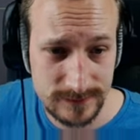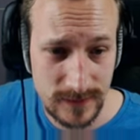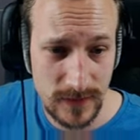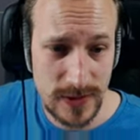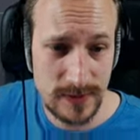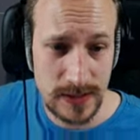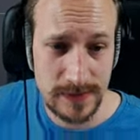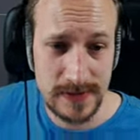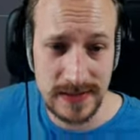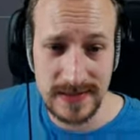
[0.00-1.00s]
Wie zum Beispiel
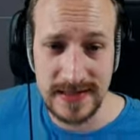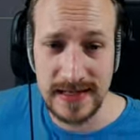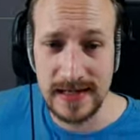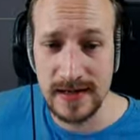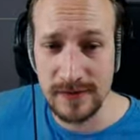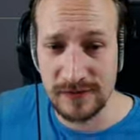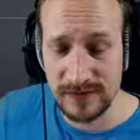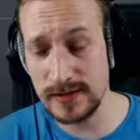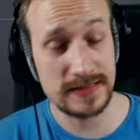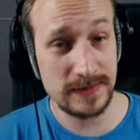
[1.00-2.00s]
dieses GLHF.
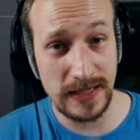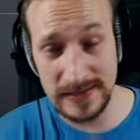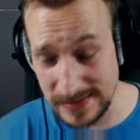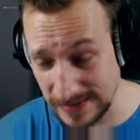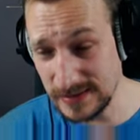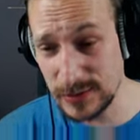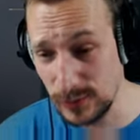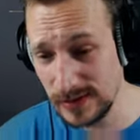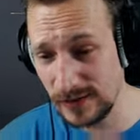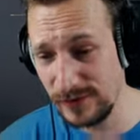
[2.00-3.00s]
Es gibt einige richtig coole
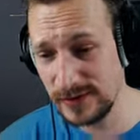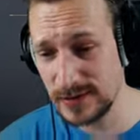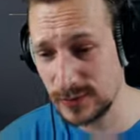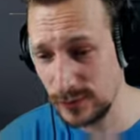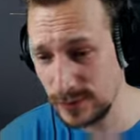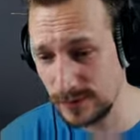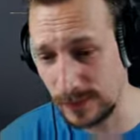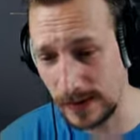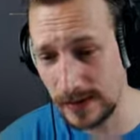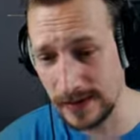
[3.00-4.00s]
Graffitis und ein
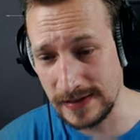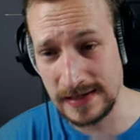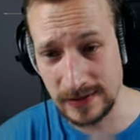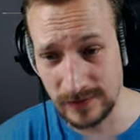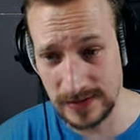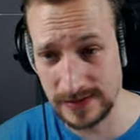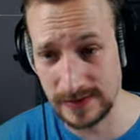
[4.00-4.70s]
paar eher langweilige.